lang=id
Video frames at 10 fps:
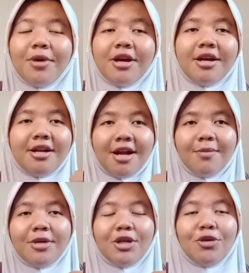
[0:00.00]
yang
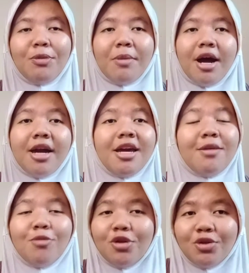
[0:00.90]
keenam yaitu
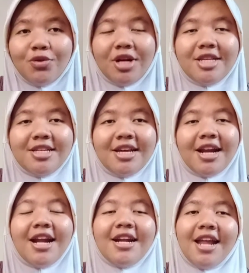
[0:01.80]
pemakaian
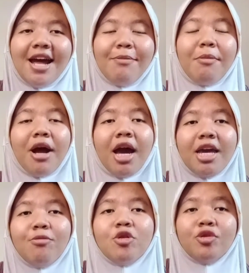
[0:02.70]
moisturizer. Nah,
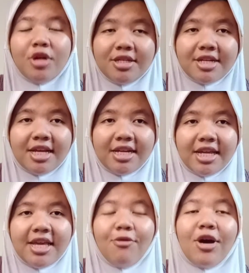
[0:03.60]
pemakaian moisturizer
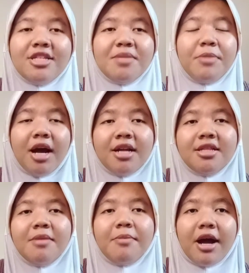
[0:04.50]
ini wajib
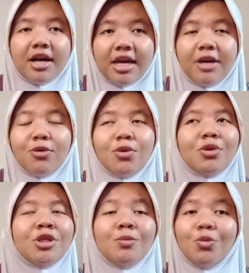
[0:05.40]
banget dipakai
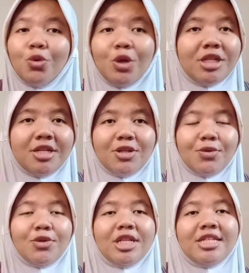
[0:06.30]
untuk semua jenis
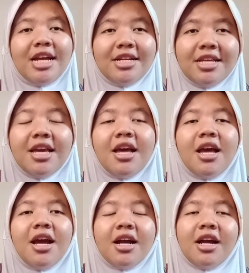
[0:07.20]
kulit. Jadi,
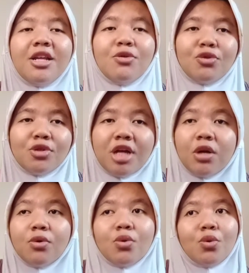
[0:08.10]
nggak
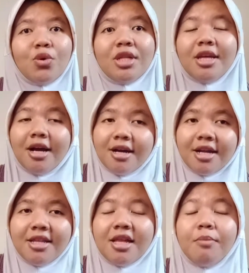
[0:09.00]
dikhususkan untuk kulit yang
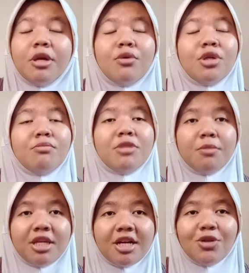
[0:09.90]
kering, tapi kulit
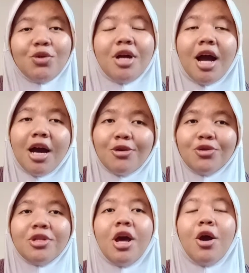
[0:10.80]
berminyak juga
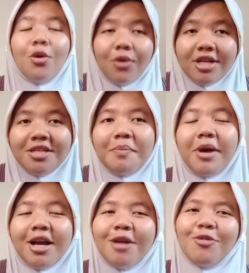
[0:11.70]
harus
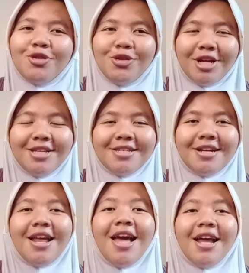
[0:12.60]
wajib pakai
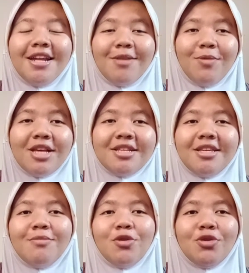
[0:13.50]
moisturizer. Dan
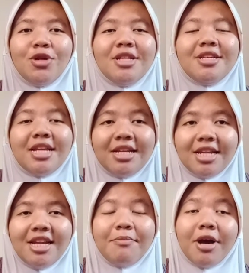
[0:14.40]
biasanya moisturizer
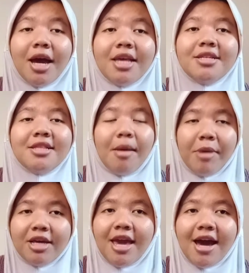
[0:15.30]
ini dipakai
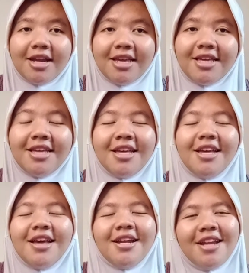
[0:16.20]
setiap pagi hari
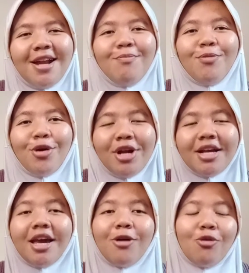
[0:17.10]
dan
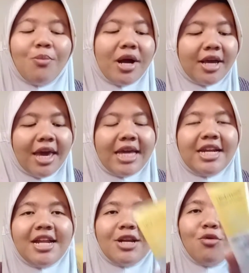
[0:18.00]
produk yang aku pakai
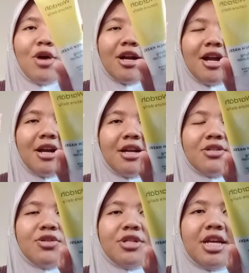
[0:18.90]
ini dari Wardah
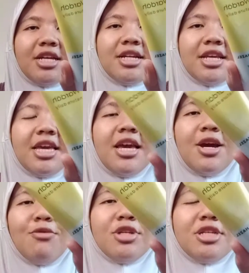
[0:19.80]
Natural Daily
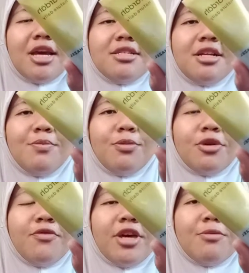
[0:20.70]
which Hazel
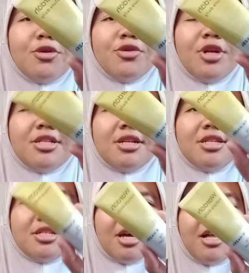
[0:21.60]
Purifying Moisturizer
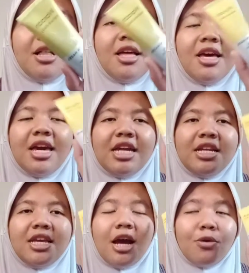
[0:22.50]
Gel
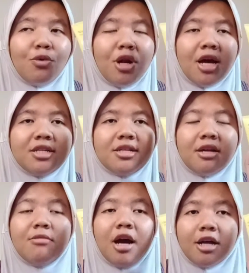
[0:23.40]
ini aku udah
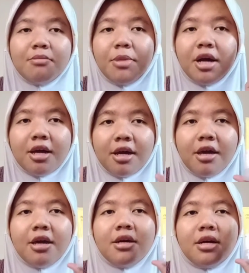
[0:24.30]
sering banget
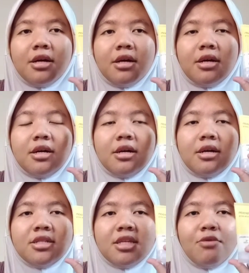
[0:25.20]
pakai
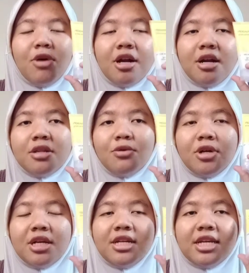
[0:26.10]
uh, si Wardah
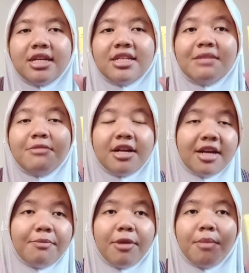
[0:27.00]
Nature Daily ini
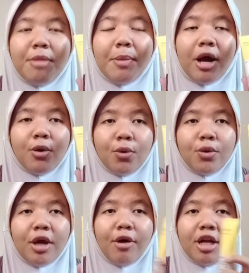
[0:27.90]
sebagai pelembab
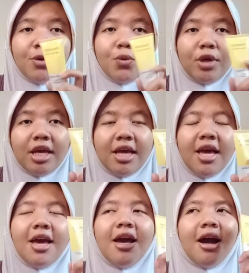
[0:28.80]
aku yang warna kuning
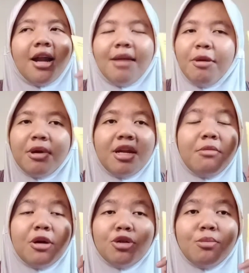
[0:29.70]
karena memang
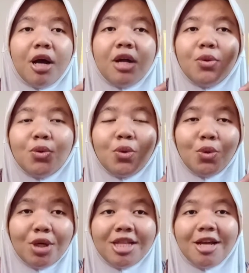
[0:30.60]
ini bagus banget untuk
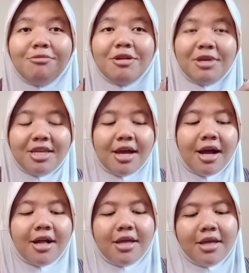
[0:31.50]
kulit yang
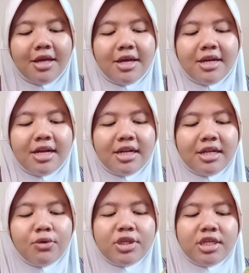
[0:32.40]
berminyak dan
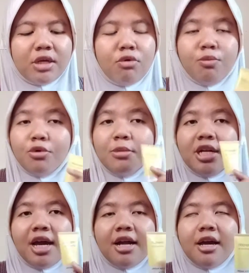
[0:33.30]
ini tuh isinya 20
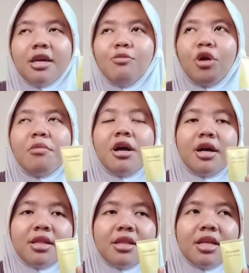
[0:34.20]
ml harganya murah
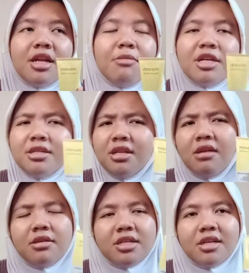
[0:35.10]
banget ini masih
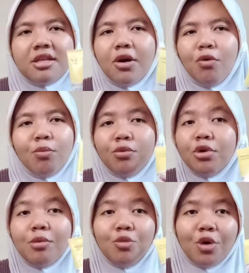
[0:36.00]
di sekitar
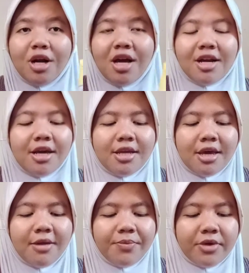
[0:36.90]
20 ribuan harganya